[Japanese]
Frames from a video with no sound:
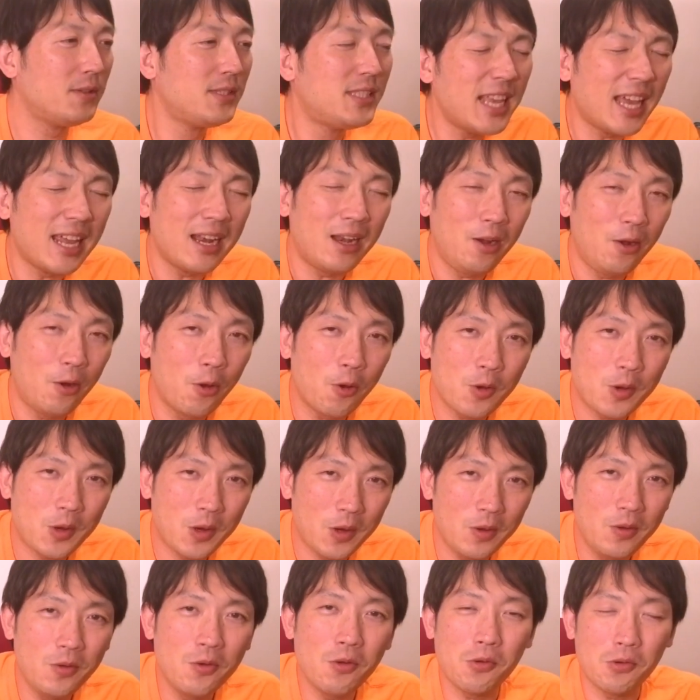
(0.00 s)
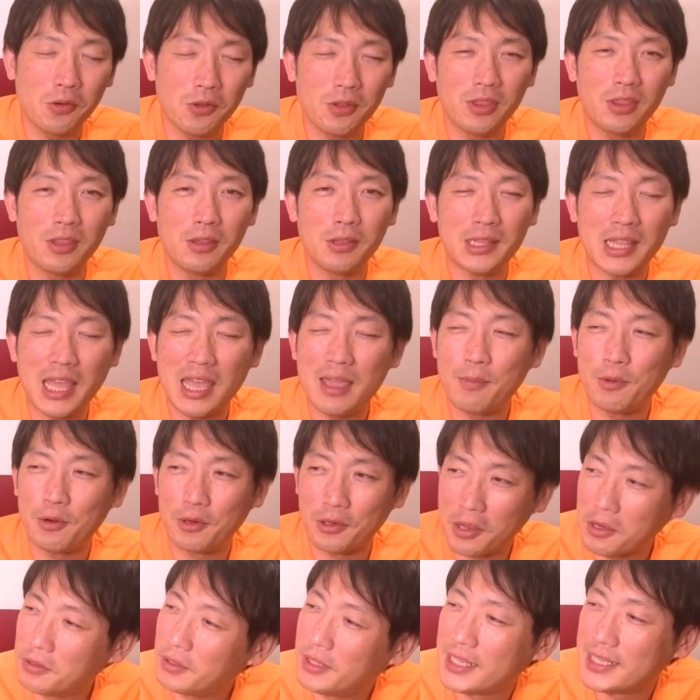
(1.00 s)
ザ・ロックンロールっていうタイプ
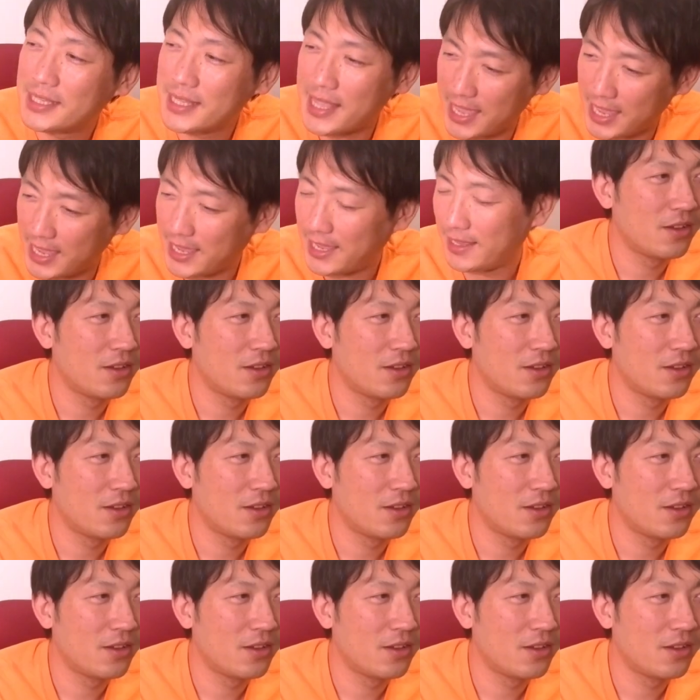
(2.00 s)
の曲ですね。